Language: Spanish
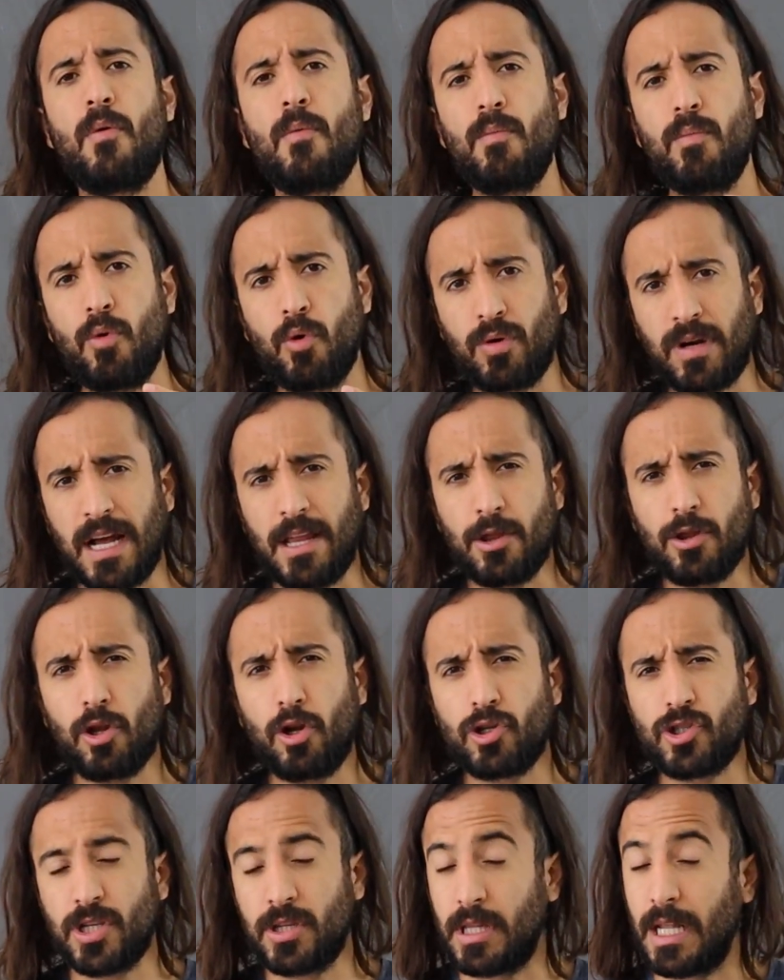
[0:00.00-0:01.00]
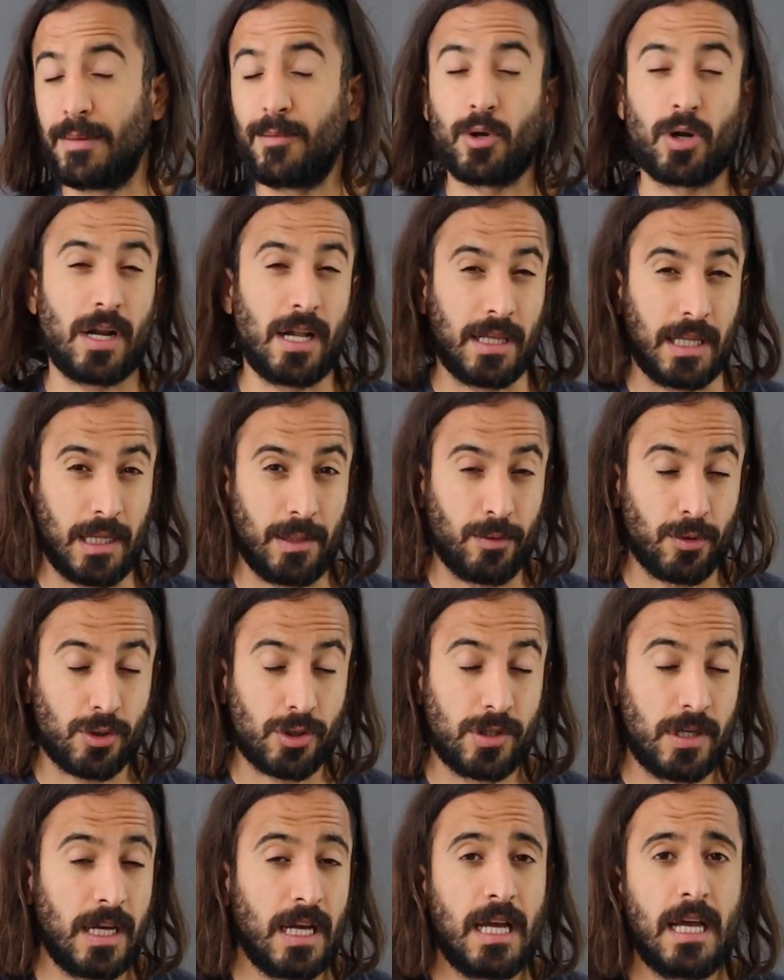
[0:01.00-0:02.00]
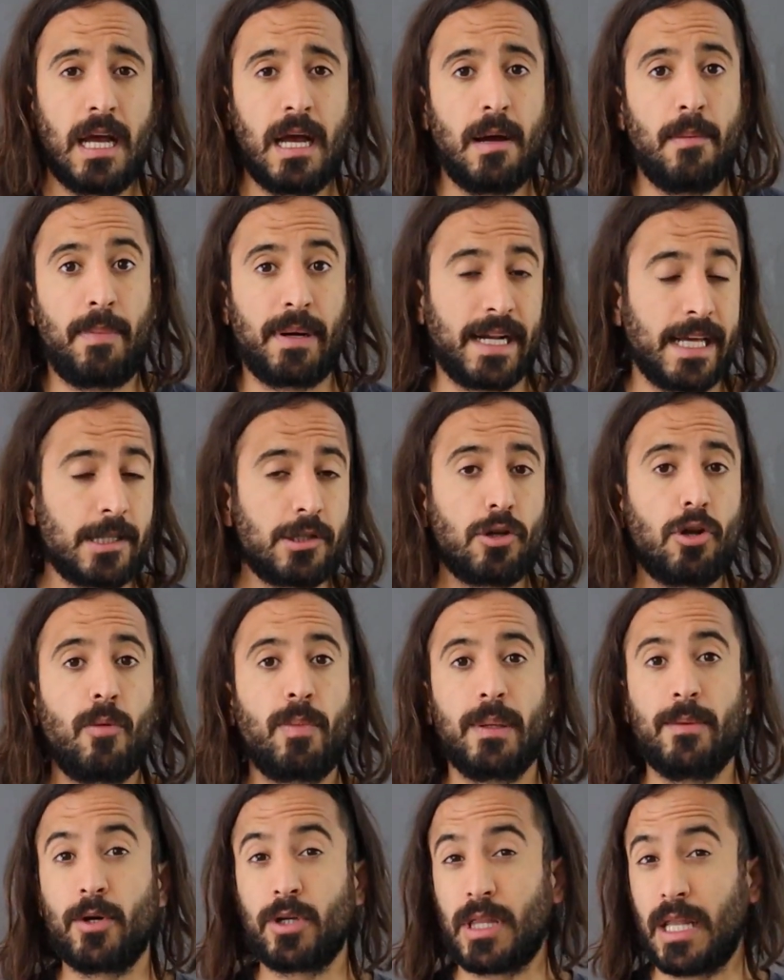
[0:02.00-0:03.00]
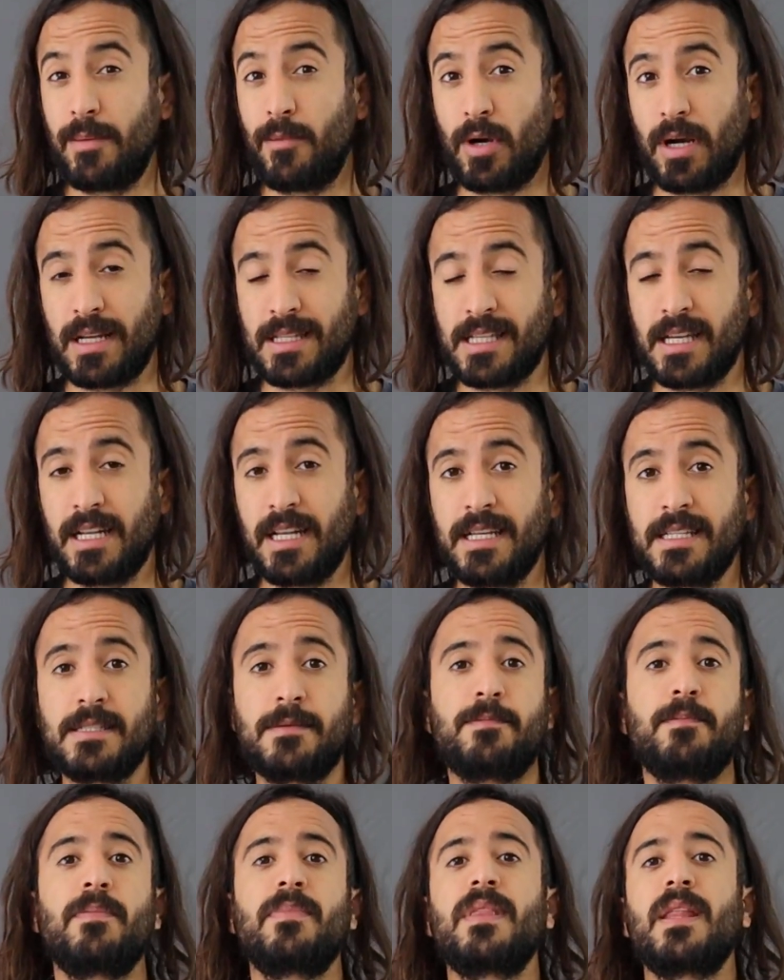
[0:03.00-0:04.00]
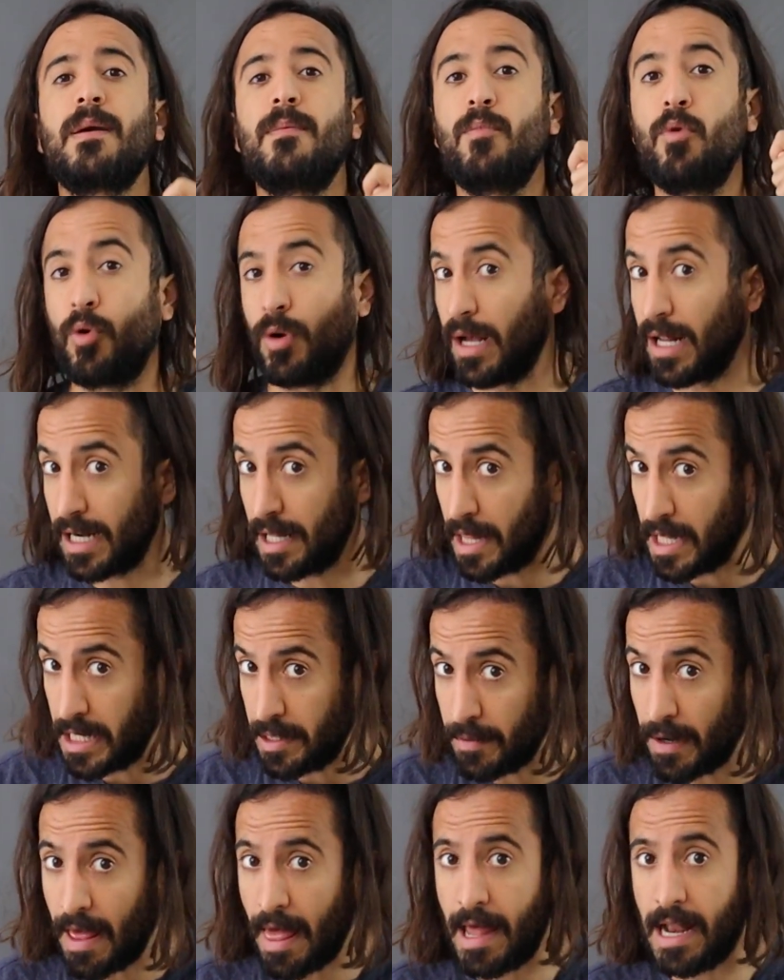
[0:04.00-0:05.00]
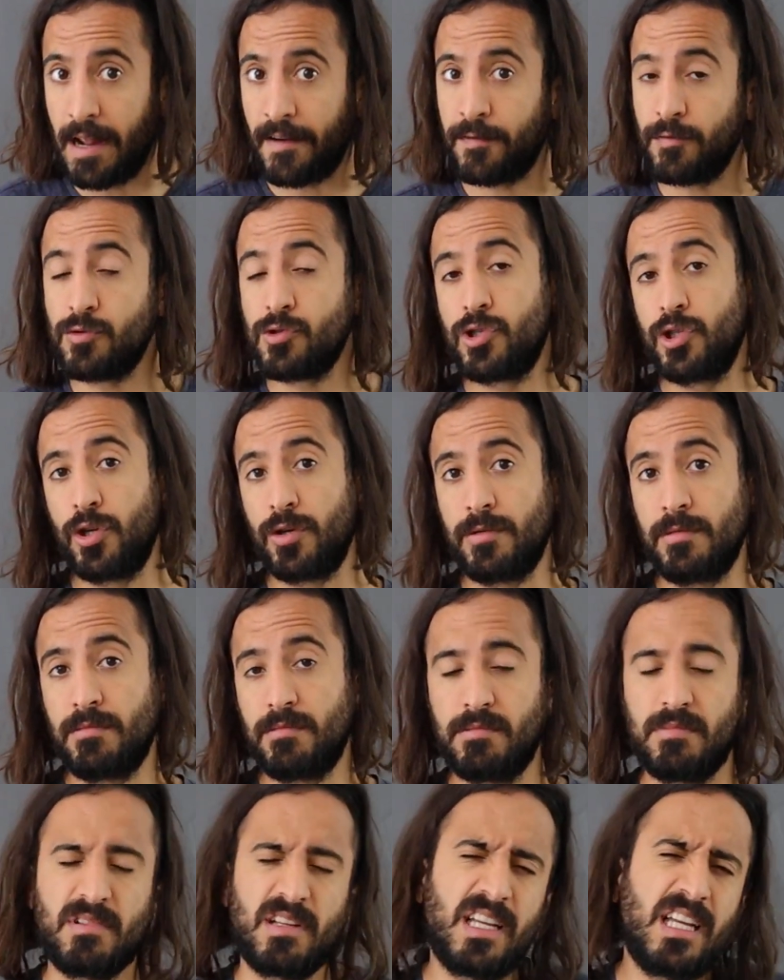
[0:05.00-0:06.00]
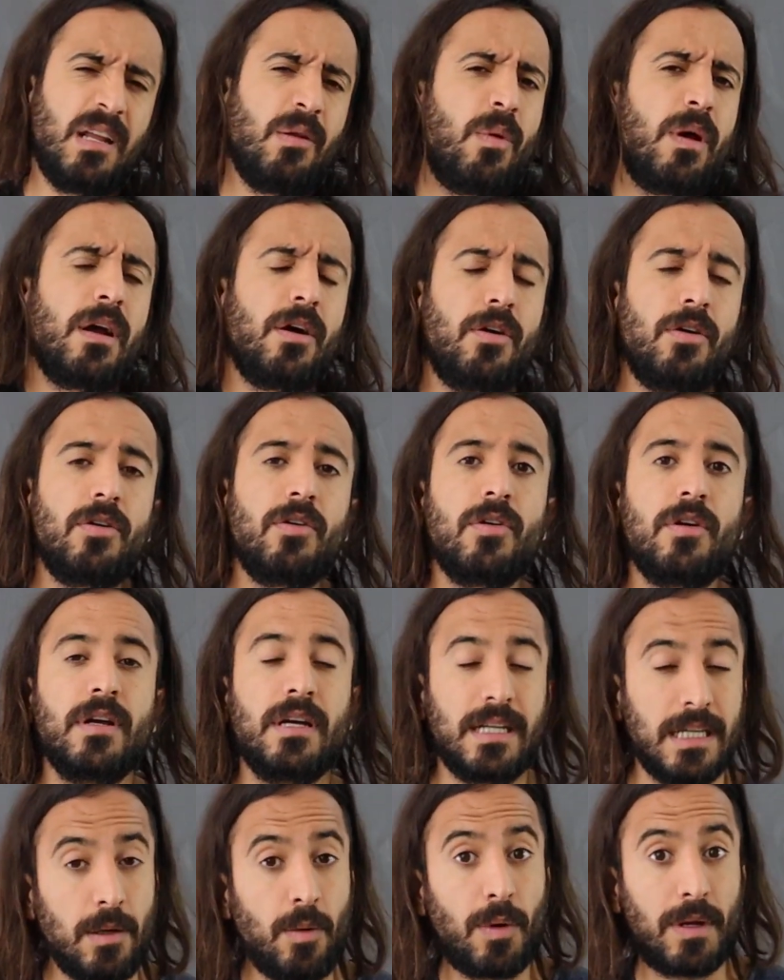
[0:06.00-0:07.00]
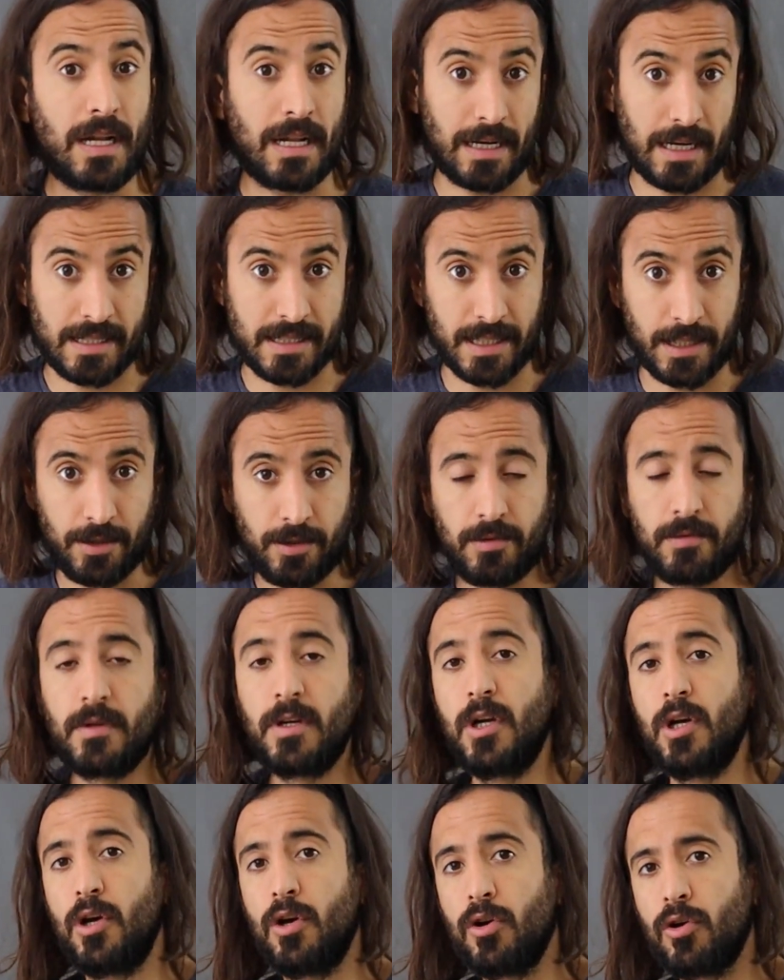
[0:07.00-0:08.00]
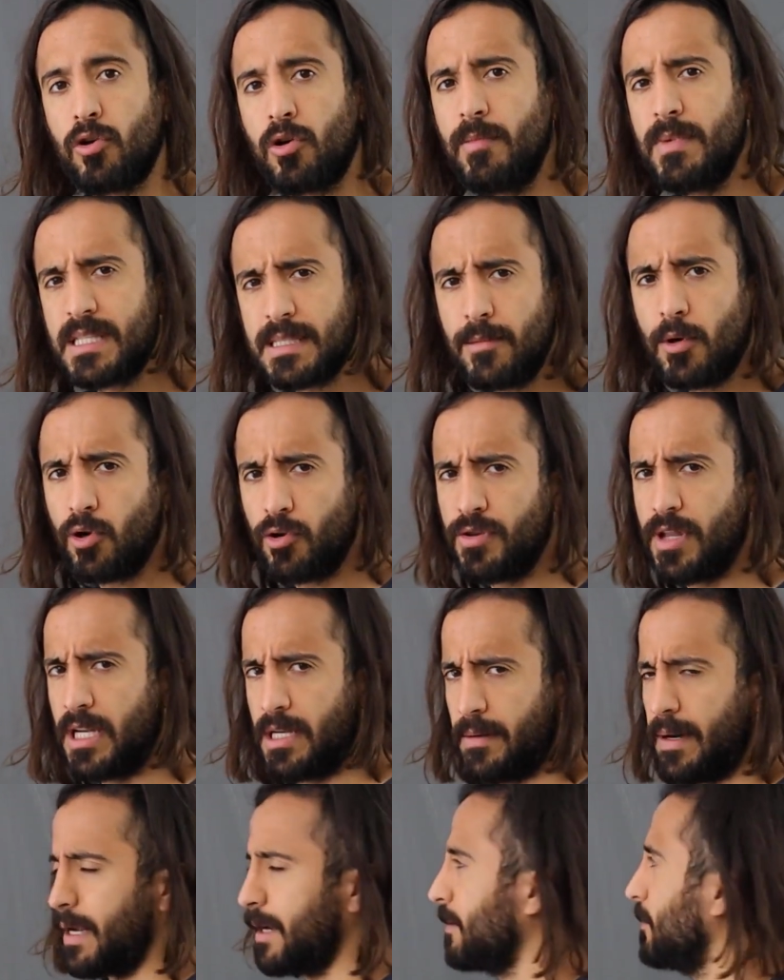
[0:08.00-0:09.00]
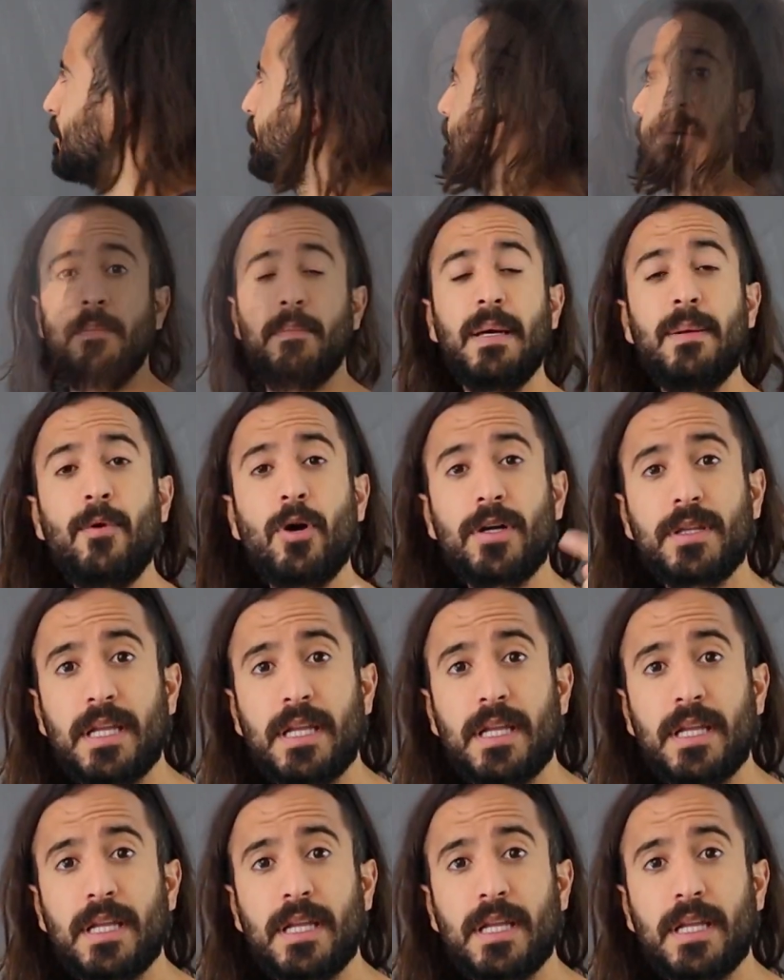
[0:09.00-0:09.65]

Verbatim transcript: buscando los extremos relativos. Para eso lo primero que tenemos que hacer es buscar la derivada de la función y luego igualarla a cero. Comencemos con derivar. Vemos que